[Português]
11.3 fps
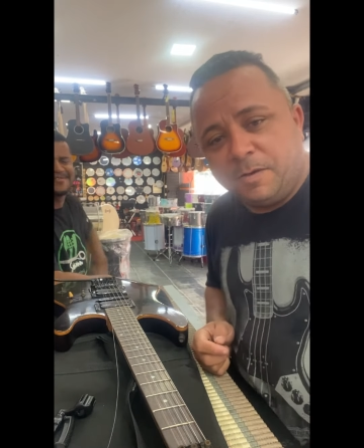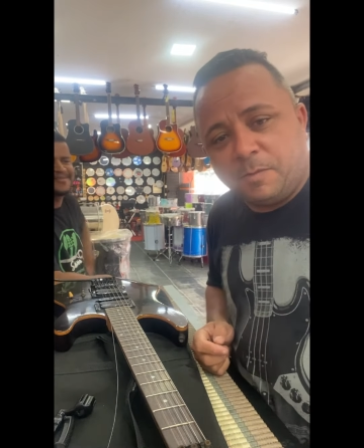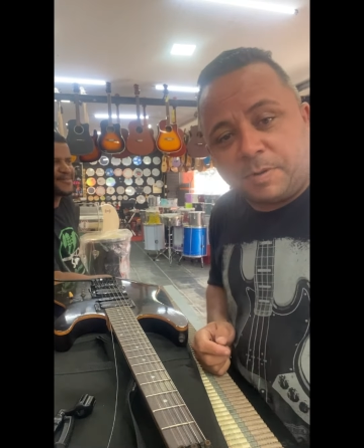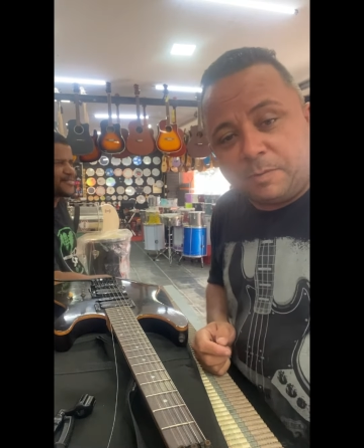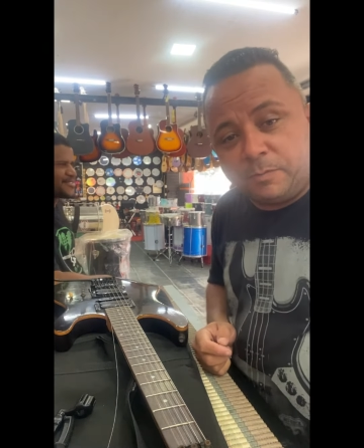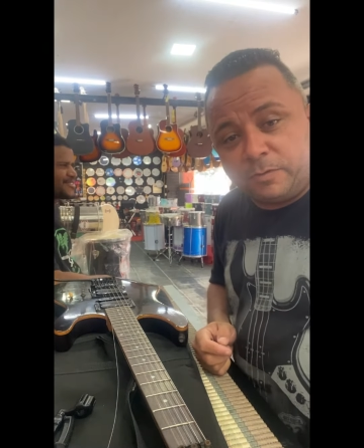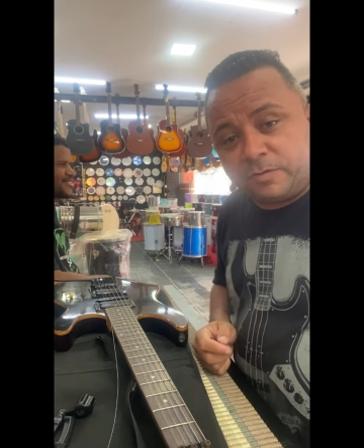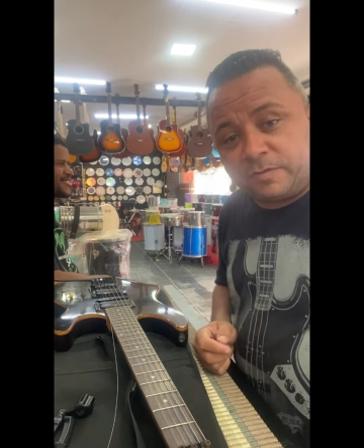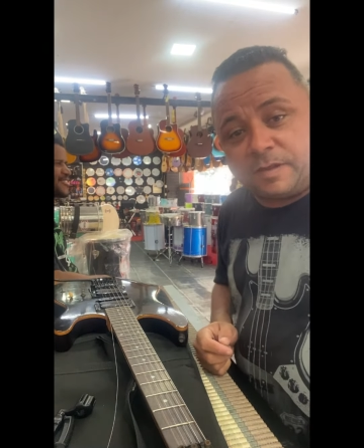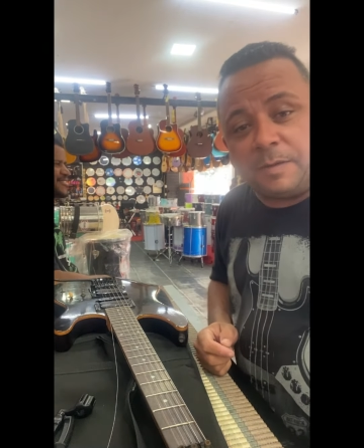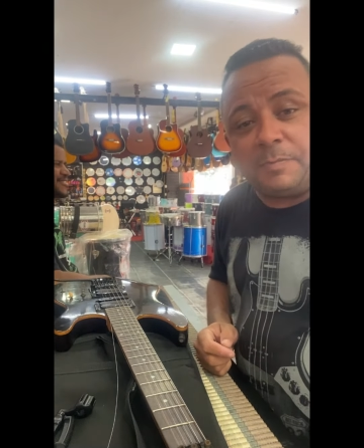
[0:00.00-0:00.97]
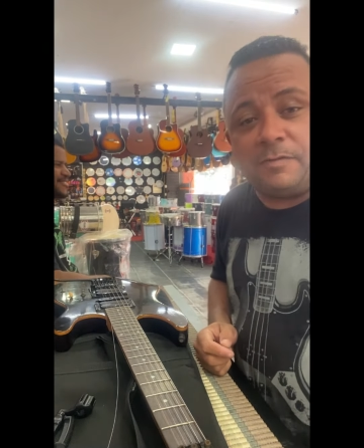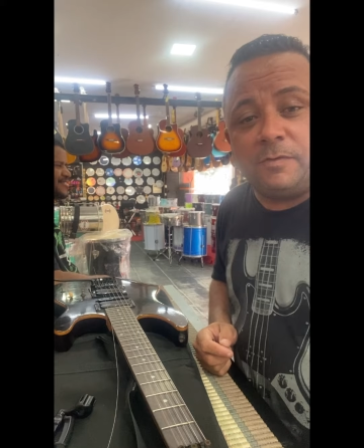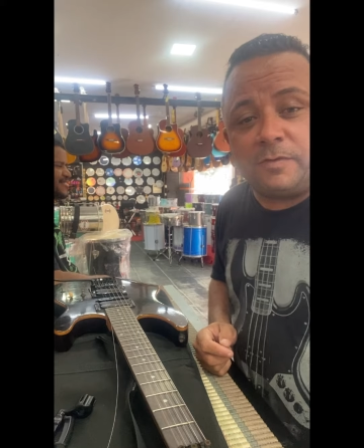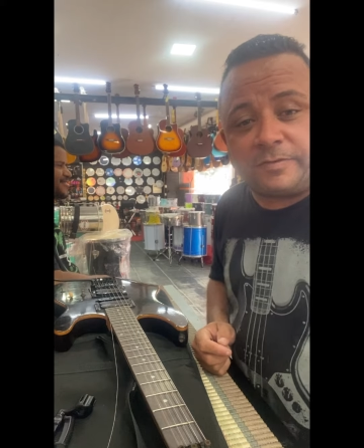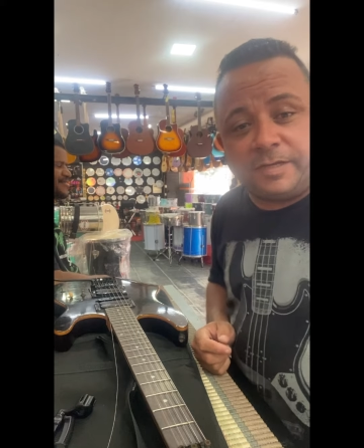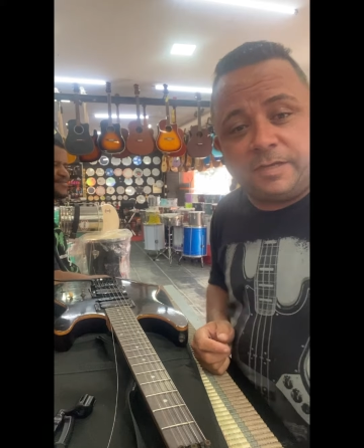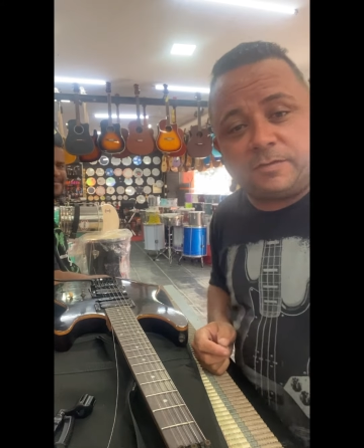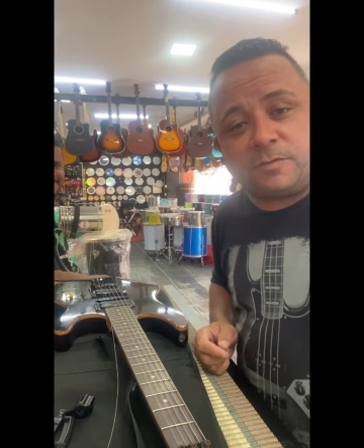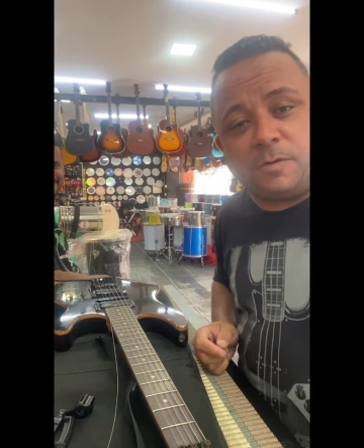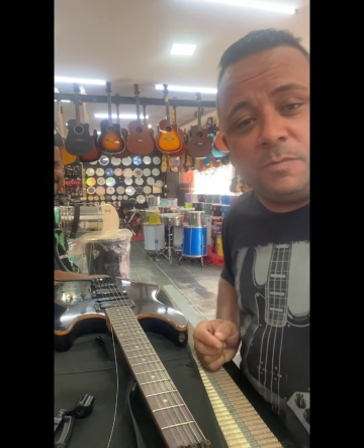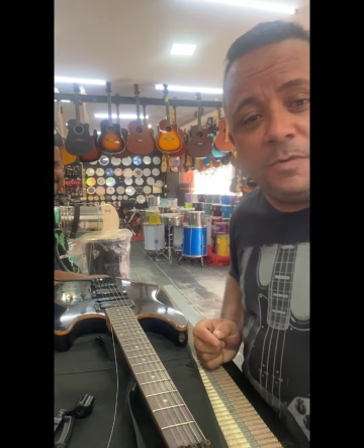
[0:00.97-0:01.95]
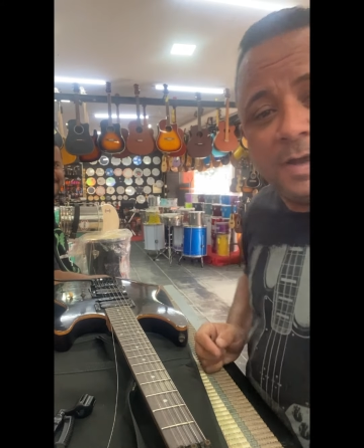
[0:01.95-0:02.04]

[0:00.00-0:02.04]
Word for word: para mostrar para vocês como